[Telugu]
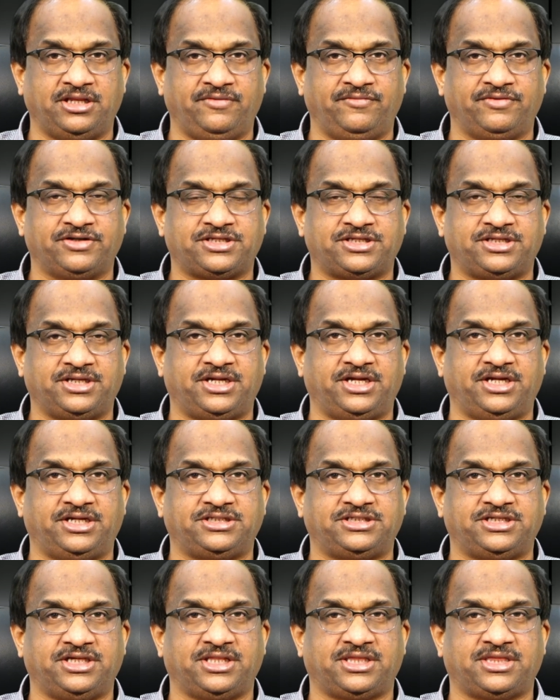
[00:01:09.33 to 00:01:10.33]

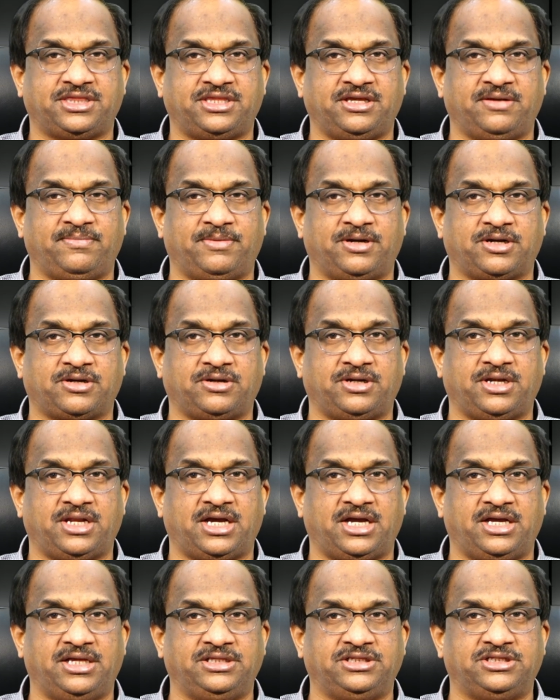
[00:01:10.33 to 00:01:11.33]
ఇన్వెస్టిగేట్ చేస్తే మాకు
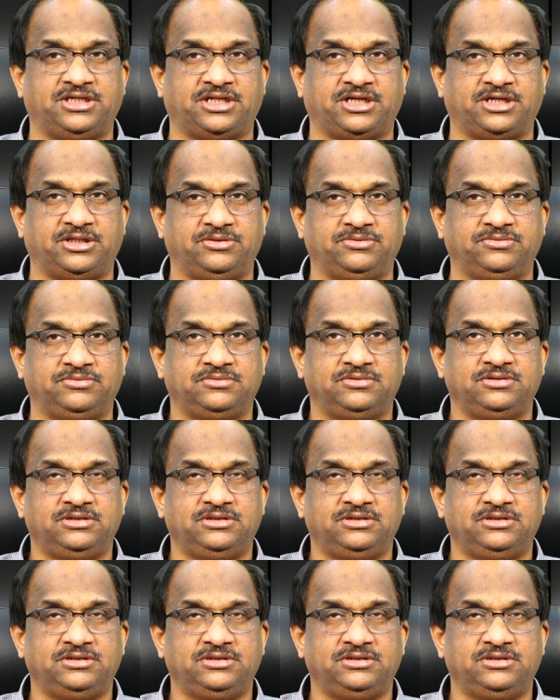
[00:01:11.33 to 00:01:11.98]
న్యాయం జరగదు